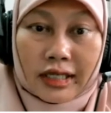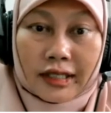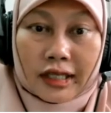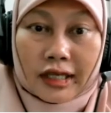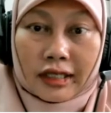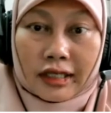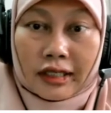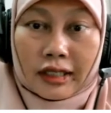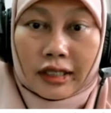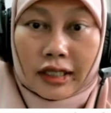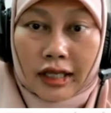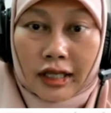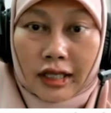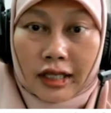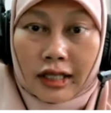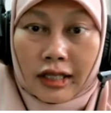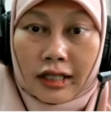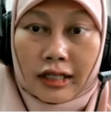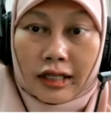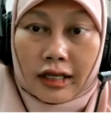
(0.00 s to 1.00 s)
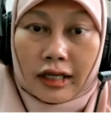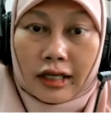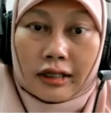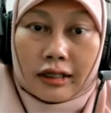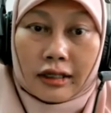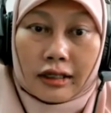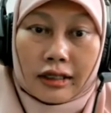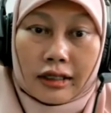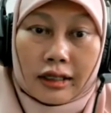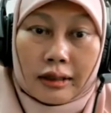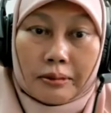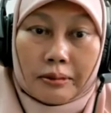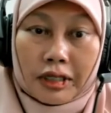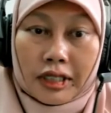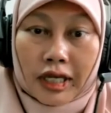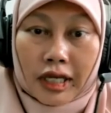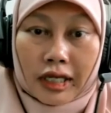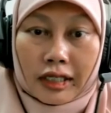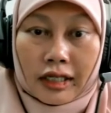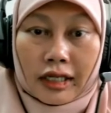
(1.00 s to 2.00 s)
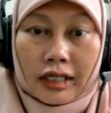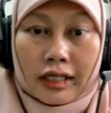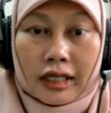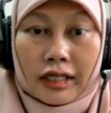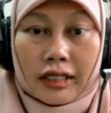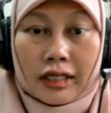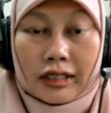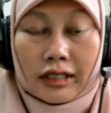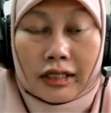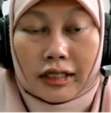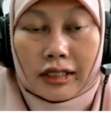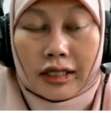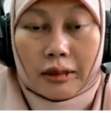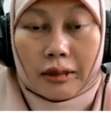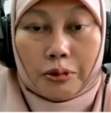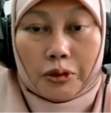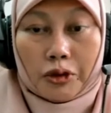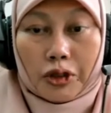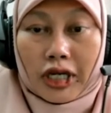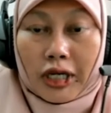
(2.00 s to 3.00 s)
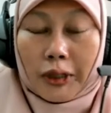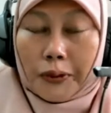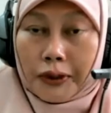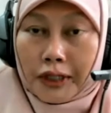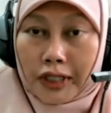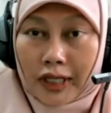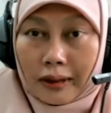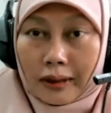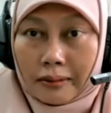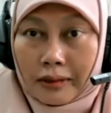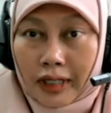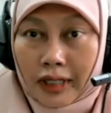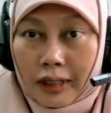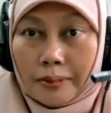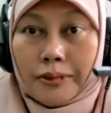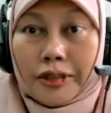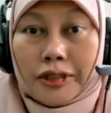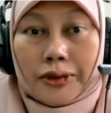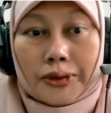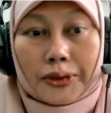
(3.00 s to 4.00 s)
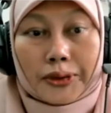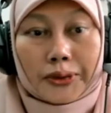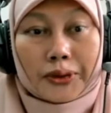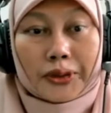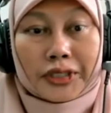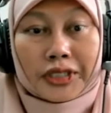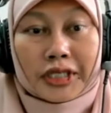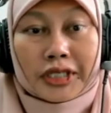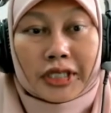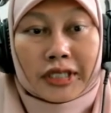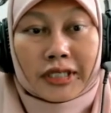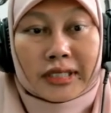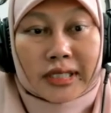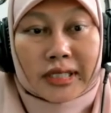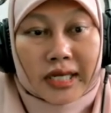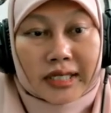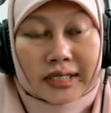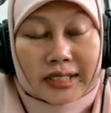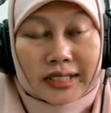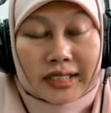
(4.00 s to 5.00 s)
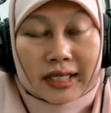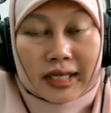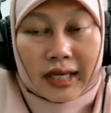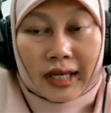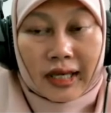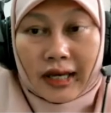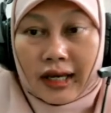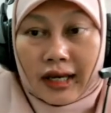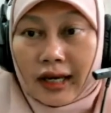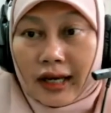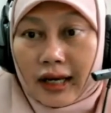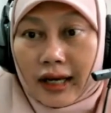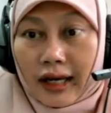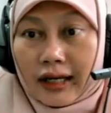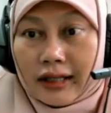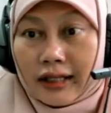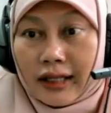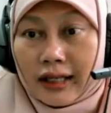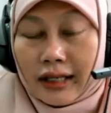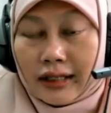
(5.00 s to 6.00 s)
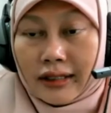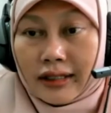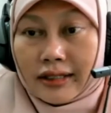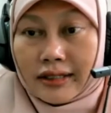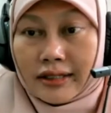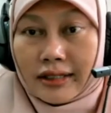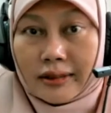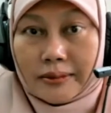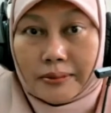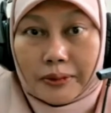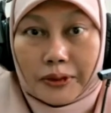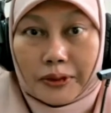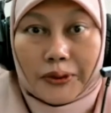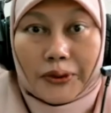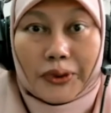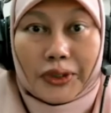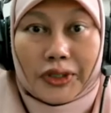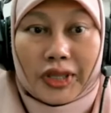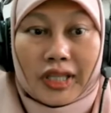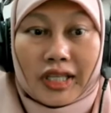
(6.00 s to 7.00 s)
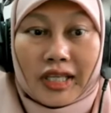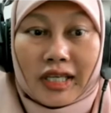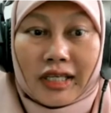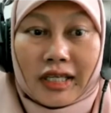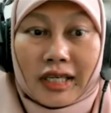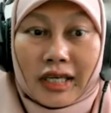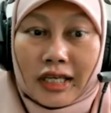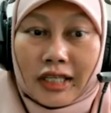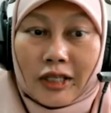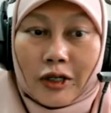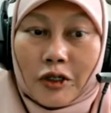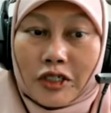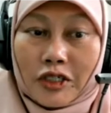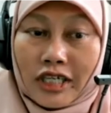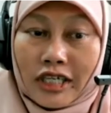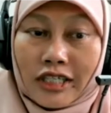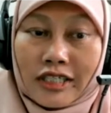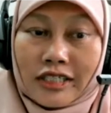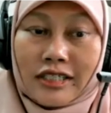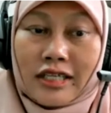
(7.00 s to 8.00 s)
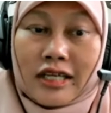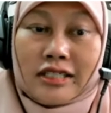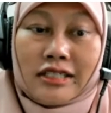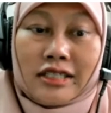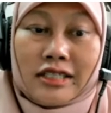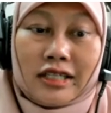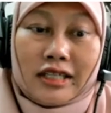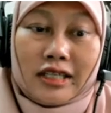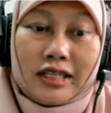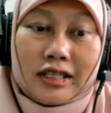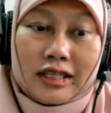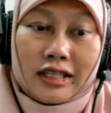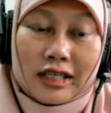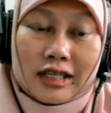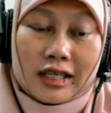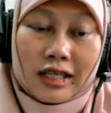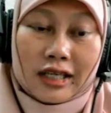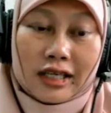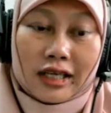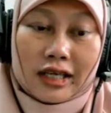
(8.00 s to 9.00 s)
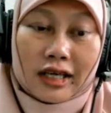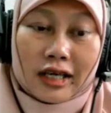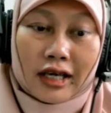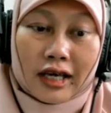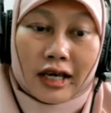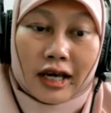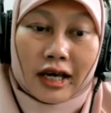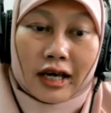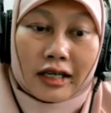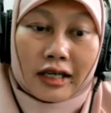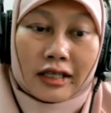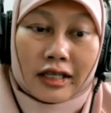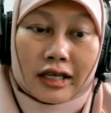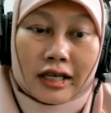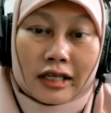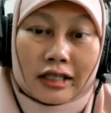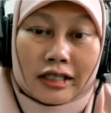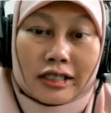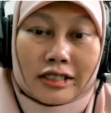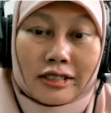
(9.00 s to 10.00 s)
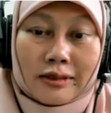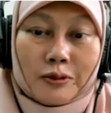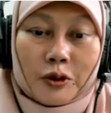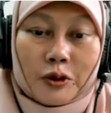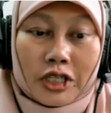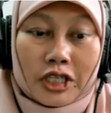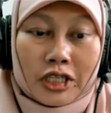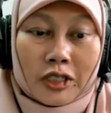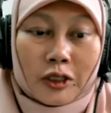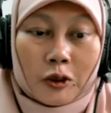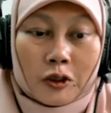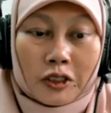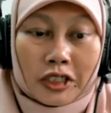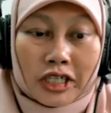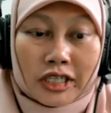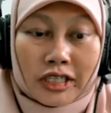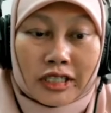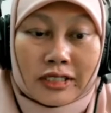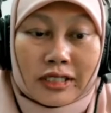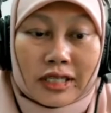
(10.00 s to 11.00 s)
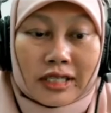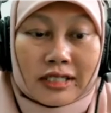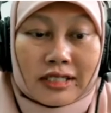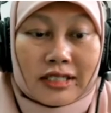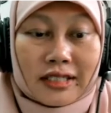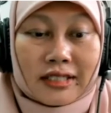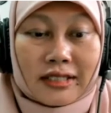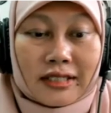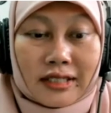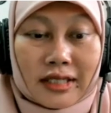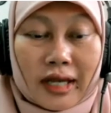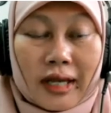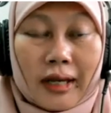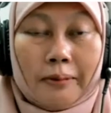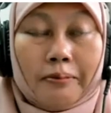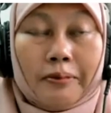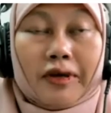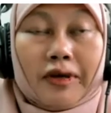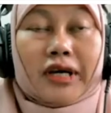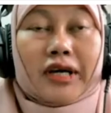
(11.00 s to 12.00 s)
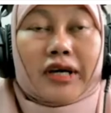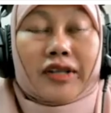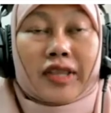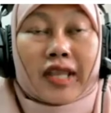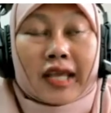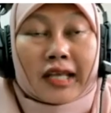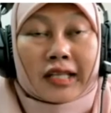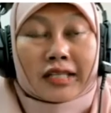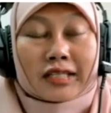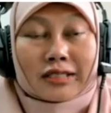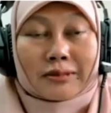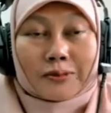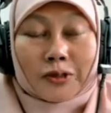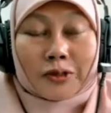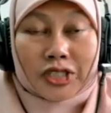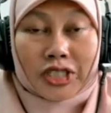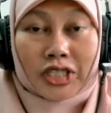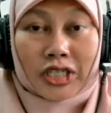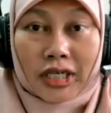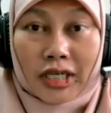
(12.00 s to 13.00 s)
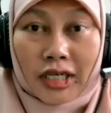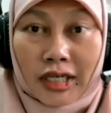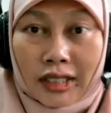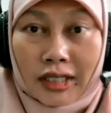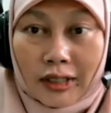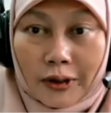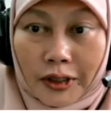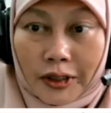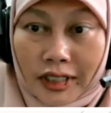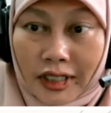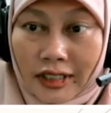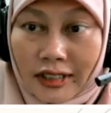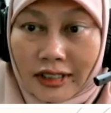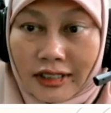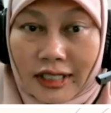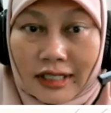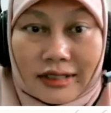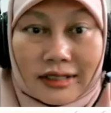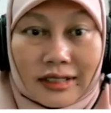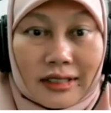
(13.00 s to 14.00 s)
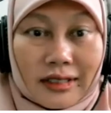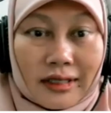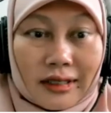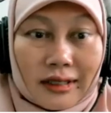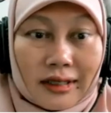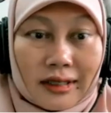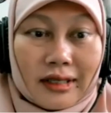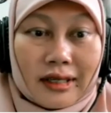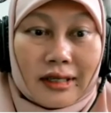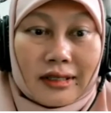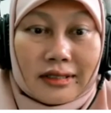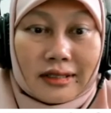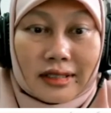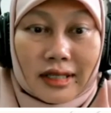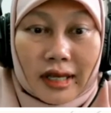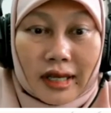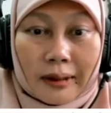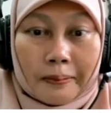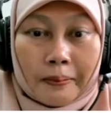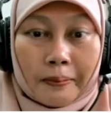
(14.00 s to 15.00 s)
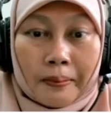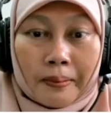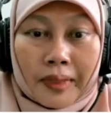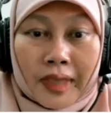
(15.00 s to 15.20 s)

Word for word: kita kenal ya, kita bedakan ada tiga pola utama bentuk organisasi. Ada yang disebut dengan organisasi lini, ada yang disebut dengan organisasi staf, ada yang disebut dengan organisasi lini dan staf.